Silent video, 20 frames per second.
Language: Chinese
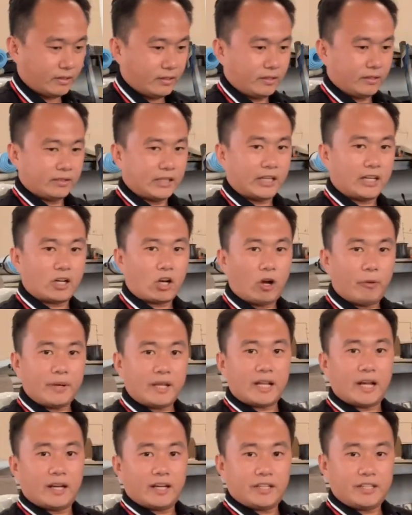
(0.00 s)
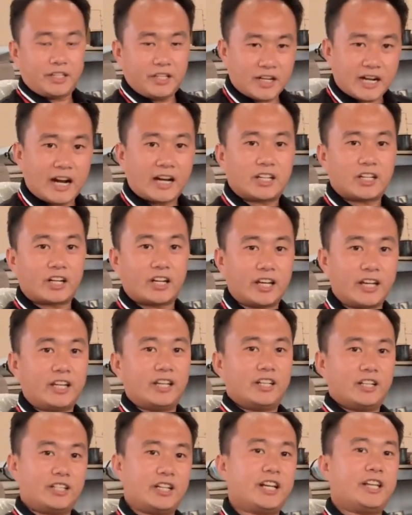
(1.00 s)
它的靠背呢依然是可以
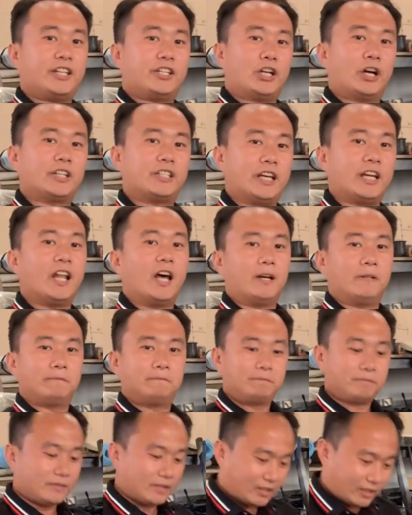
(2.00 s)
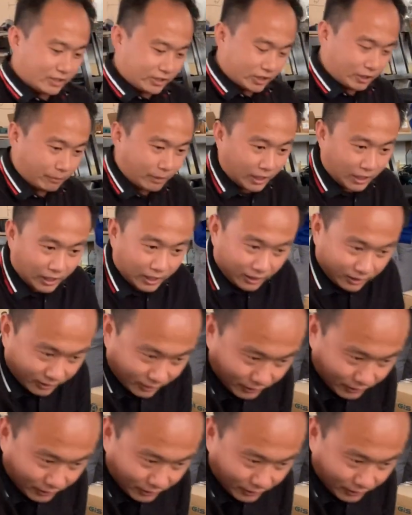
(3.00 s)
任意调节的。那么